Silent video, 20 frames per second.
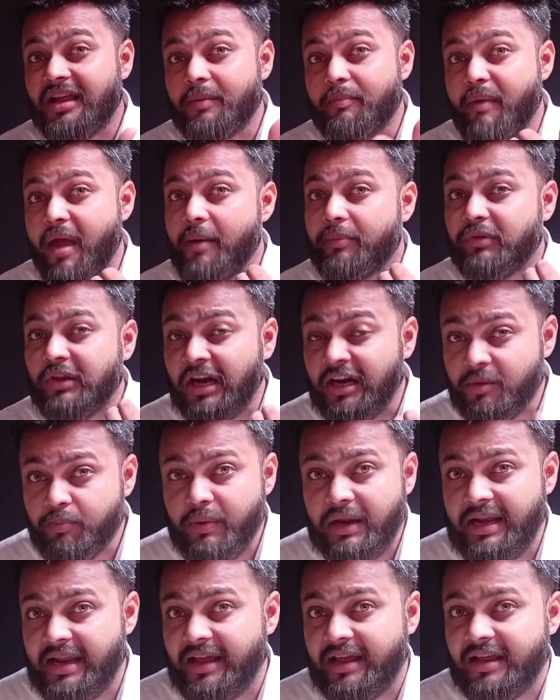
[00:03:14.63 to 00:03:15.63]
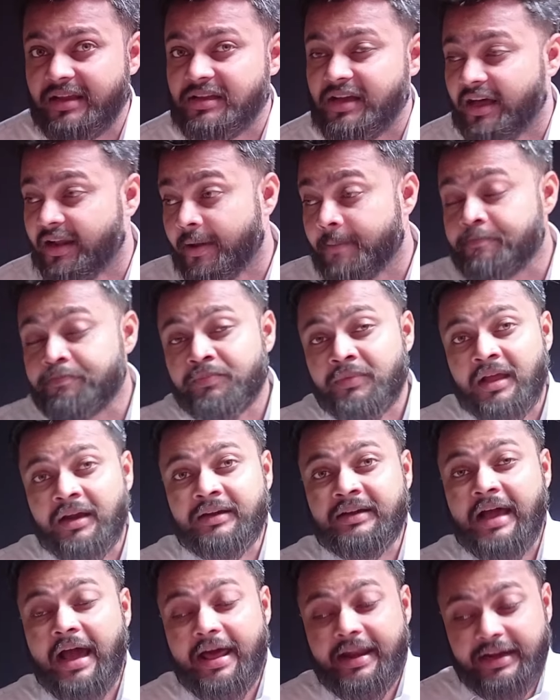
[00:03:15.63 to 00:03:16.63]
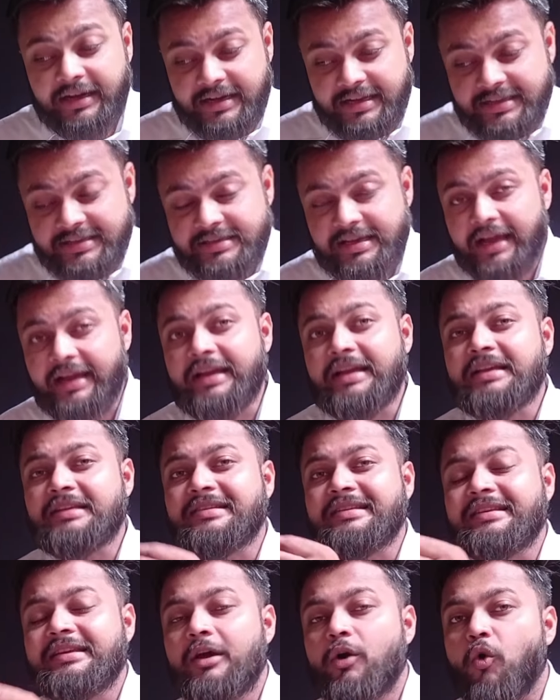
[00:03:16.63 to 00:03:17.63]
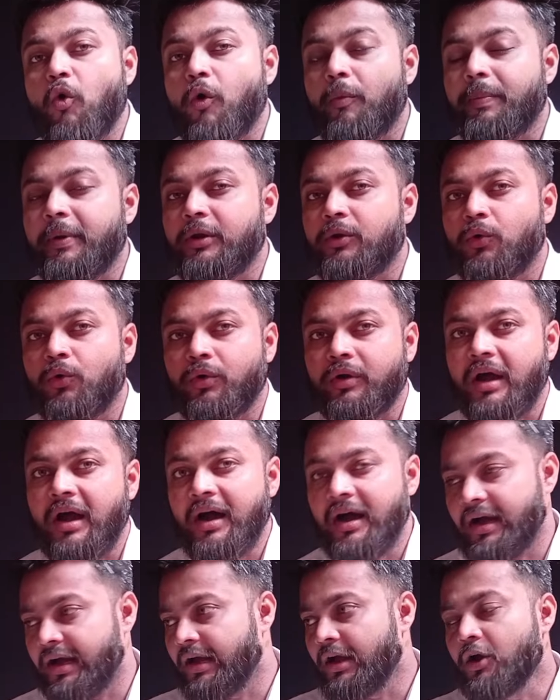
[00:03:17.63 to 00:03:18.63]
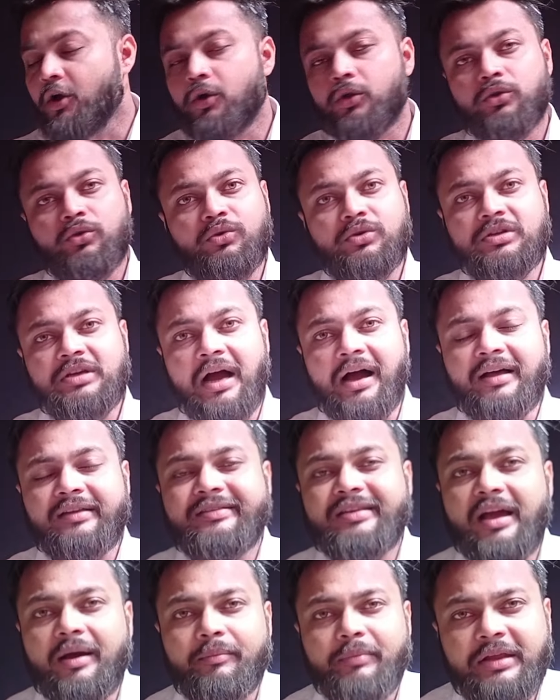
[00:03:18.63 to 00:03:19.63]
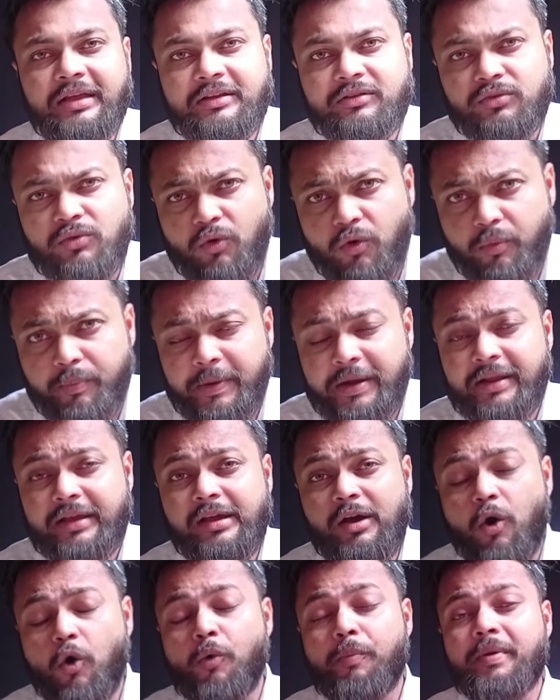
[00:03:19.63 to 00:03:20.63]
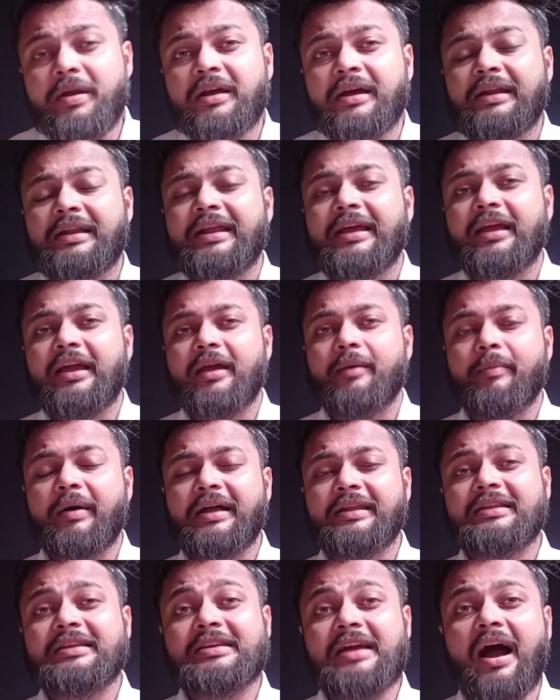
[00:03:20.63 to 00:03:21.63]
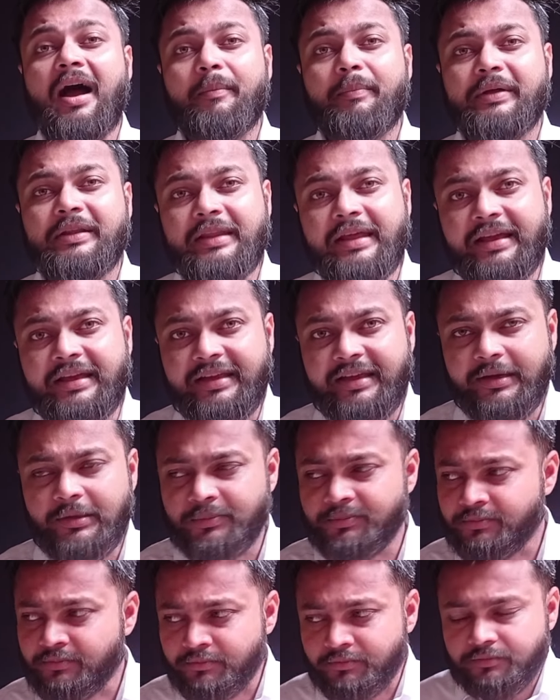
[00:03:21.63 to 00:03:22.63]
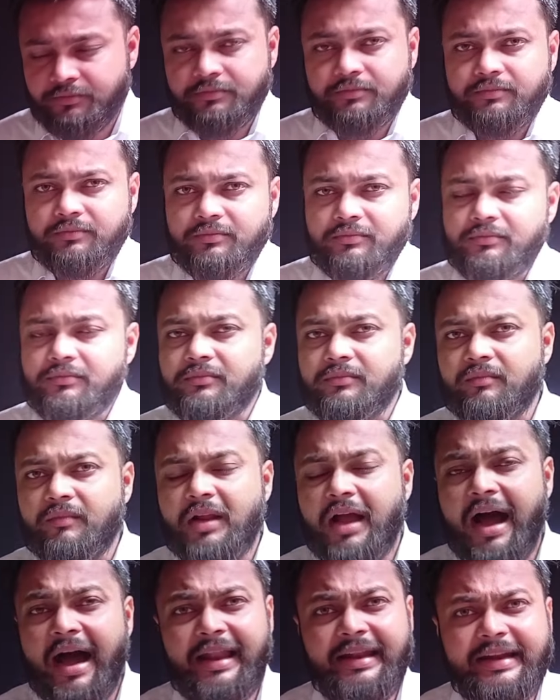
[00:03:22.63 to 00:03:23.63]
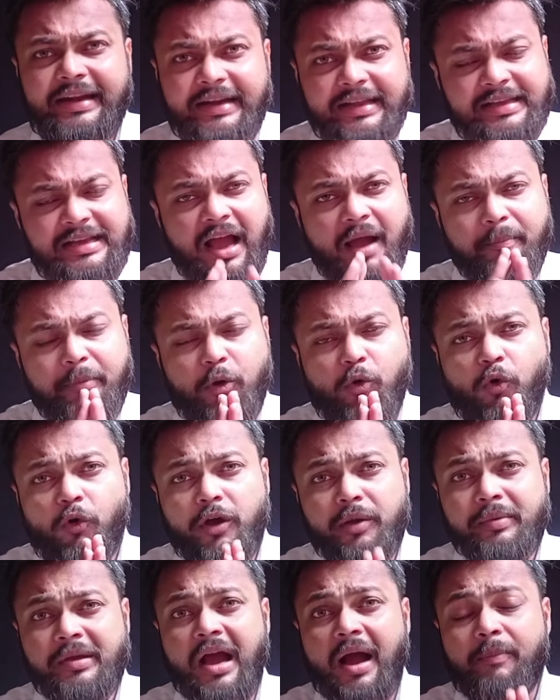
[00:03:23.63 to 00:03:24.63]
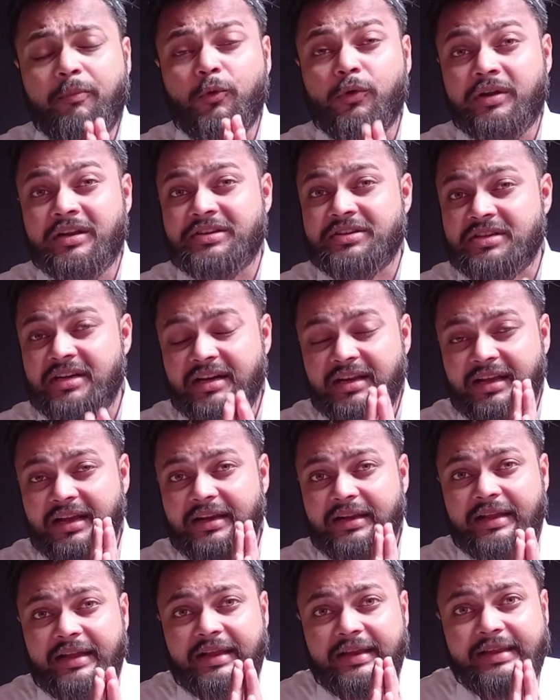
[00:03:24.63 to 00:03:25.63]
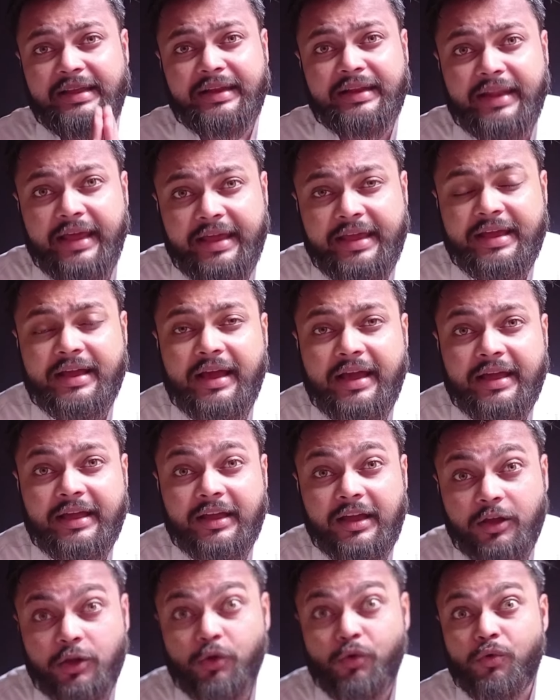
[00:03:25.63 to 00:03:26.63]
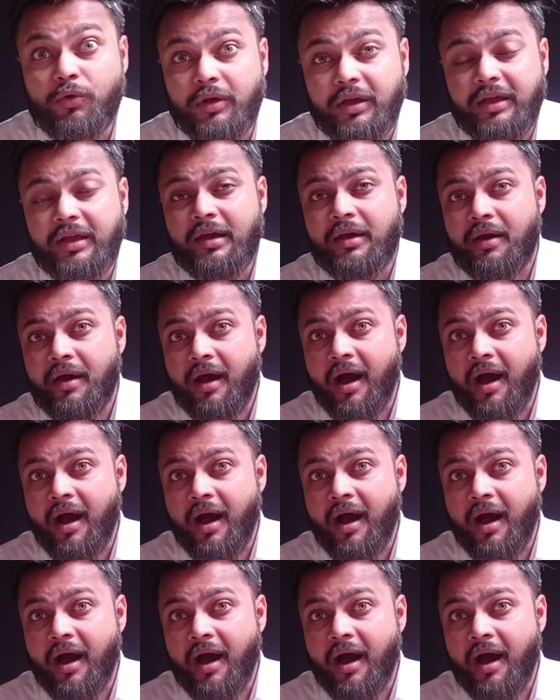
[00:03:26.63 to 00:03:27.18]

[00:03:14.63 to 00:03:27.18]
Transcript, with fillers: अदर वेबसाइट पे लेके जा रहा डायरेक्ट यहीं से ये ओपन हो रहा है तो यहाँ से हमने इसको ओपन किया ओपन करने के बाद यहाँ पे देखिए ऑलरेडी यहाँ पे कोई भी आपको रजिस्टर्ड करने के लिए नहीं कहेगा क्योंकि